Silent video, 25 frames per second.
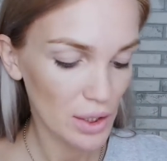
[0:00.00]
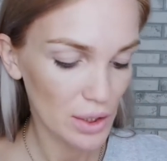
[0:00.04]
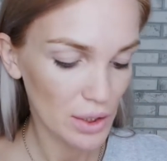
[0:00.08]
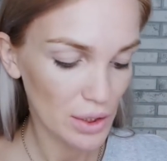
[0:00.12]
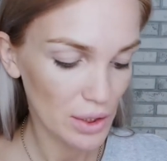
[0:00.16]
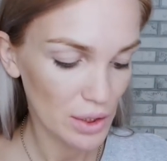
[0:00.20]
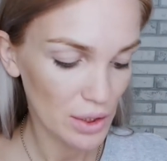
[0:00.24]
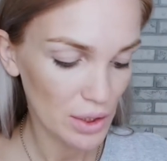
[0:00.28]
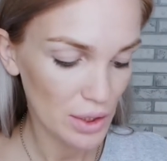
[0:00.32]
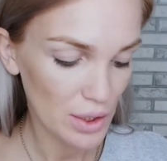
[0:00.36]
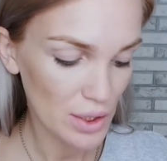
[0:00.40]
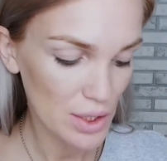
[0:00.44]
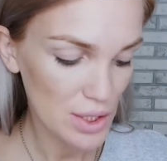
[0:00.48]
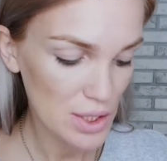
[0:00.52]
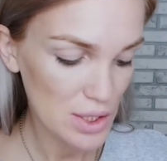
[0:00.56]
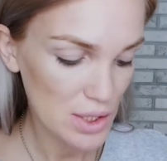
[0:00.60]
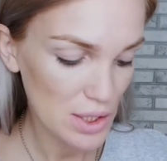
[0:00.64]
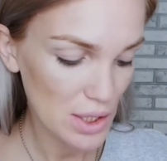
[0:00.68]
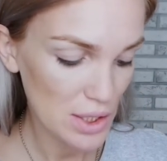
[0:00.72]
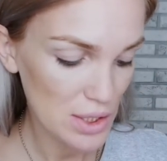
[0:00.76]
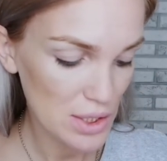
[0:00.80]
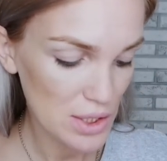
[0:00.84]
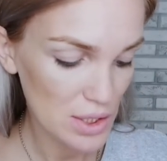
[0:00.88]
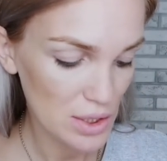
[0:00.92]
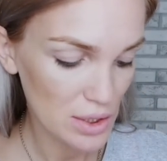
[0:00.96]
И,
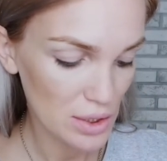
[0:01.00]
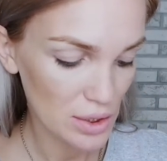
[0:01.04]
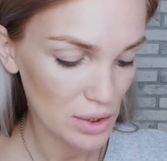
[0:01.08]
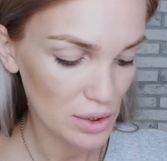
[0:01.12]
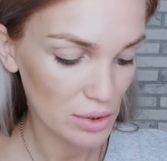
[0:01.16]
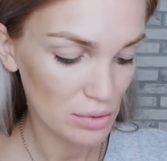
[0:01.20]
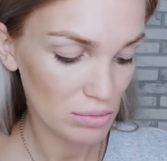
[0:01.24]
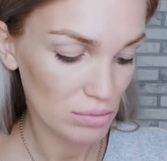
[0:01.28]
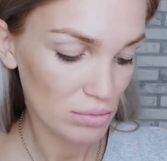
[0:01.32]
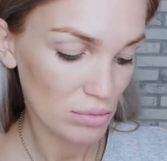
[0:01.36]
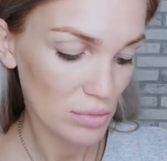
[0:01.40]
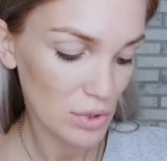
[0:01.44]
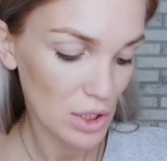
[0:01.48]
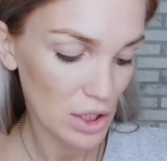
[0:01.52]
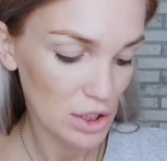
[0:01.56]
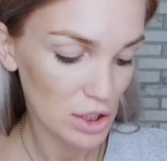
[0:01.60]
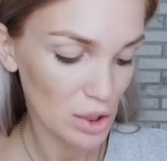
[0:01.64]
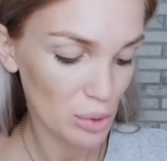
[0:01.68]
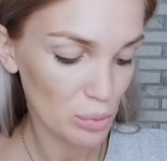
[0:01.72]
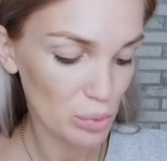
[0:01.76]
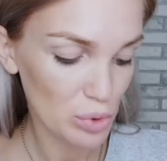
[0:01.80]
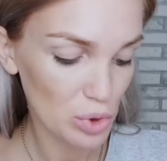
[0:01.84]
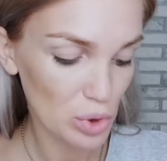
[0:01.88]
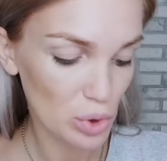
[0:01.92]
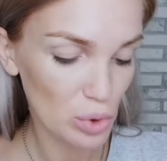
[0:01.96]
кстати,
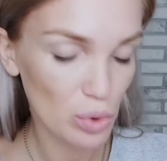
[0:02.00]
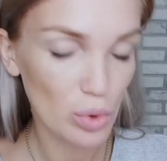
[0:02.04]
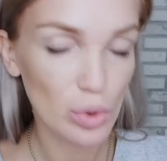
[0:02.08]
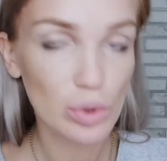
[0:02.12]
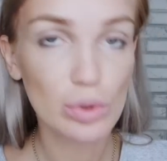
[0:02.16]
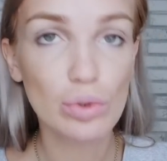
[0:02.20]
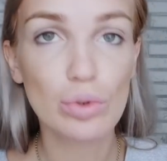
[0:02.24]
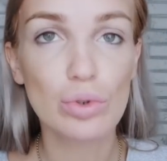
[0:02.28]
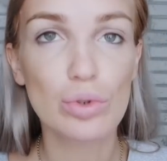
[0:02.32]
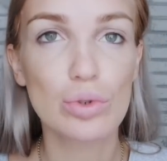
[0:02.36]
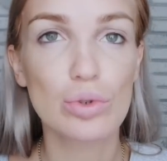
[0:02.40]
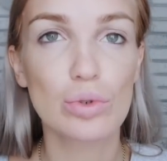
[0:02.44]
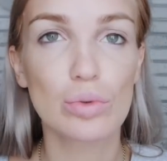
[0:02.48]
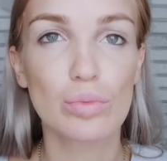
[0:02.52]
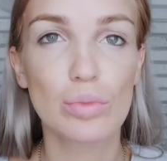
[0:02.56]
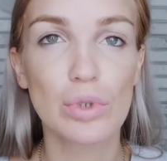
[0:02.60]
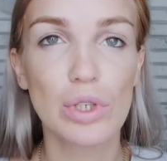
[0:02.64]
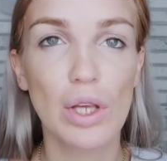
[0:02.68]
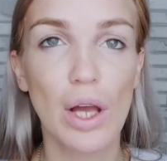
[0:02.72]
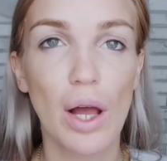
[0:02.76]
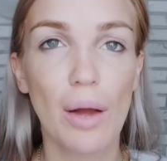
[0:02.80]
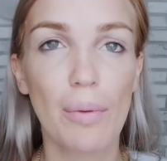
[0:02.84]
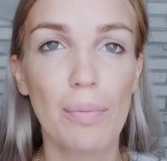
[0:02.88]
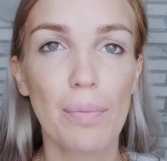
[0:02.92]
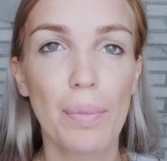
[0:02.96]
когда будет конкурс у
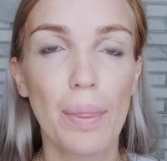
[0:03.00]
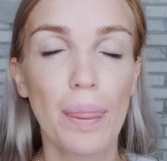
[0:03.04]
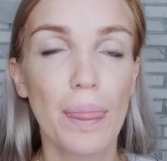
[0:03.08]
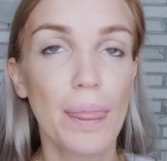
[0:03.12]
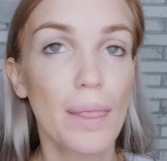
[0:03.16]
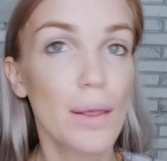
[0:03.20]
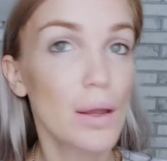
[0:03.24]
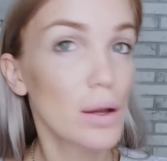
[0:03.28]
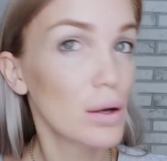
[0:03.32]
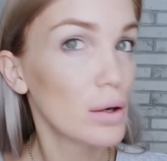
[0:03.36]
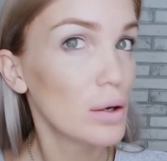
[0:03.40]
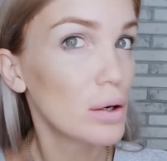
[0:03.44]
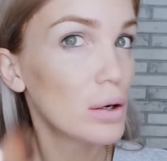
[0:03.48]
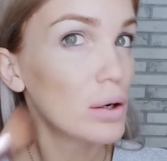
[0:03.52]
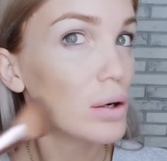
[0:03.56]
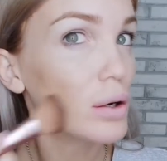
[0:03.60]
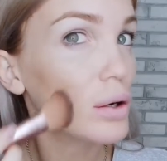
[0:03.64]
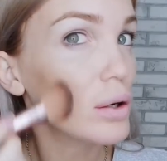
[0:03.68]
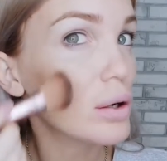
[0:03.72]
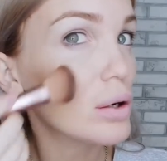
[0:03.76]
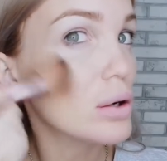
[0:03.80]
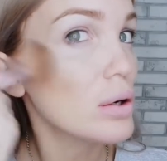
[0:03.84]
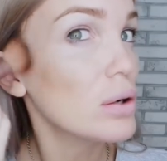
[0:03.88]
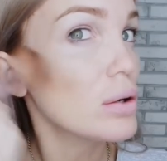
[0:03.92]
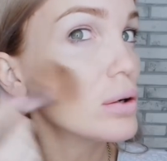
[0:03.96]
меня э,
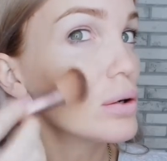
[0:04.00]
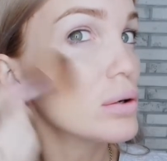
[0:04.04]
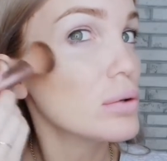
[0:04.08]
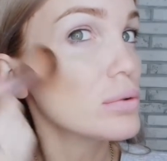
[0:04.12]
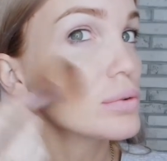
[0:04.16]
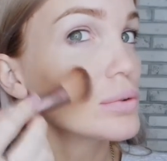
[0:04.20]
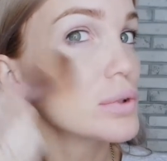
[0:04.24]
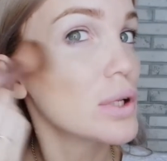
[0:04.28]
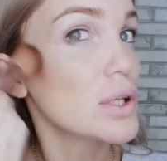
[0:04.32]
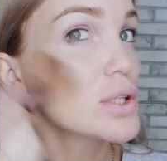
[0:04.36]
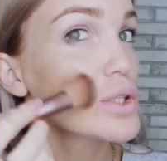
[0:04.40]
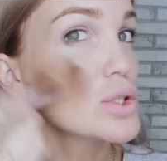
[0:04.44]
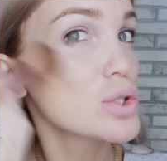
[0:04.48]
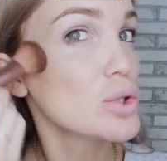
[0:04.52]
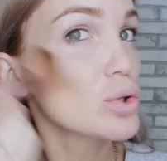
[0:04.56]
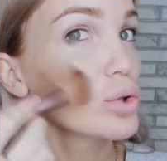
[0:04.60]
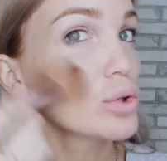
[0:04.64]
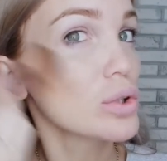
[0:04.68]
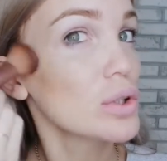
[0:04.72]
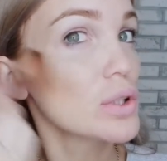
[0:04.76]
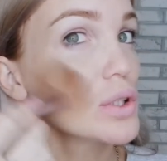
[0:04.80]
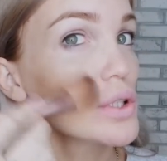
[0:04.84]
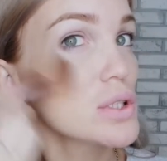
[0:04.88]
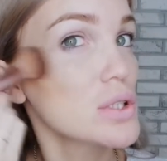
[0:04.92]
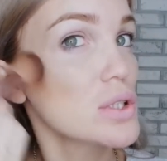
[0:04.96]
на
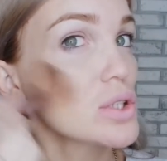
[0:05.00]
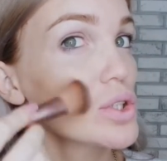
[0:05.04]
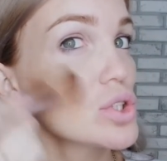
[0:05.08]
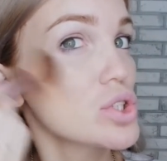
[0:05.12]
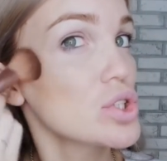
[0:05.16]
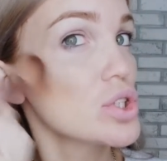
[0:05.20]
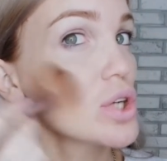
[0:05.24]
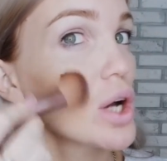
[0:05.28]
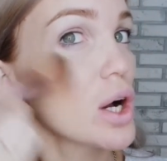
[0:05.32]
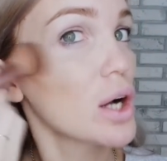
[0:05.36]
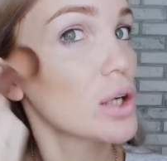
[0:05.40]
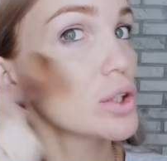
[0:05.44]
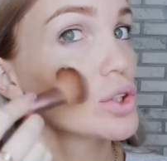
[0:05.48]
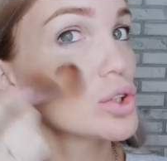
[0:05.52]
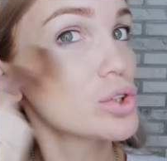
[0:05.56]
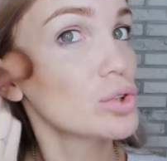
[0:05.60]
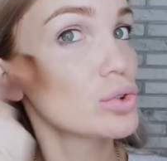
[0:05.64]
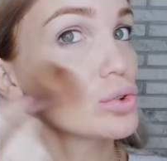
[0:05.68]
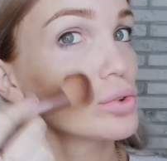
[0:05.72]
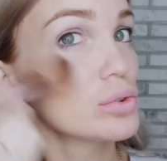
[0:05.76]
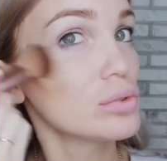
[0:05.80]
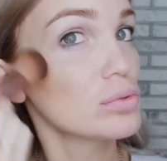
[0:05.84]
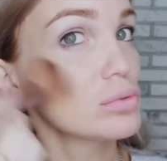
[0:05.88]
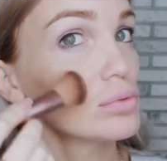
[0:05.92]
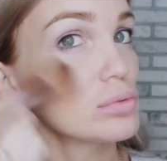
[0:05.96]
100 тысяч, я
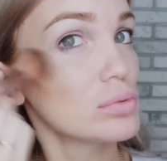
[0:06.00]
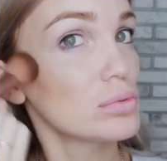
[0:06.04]
хочу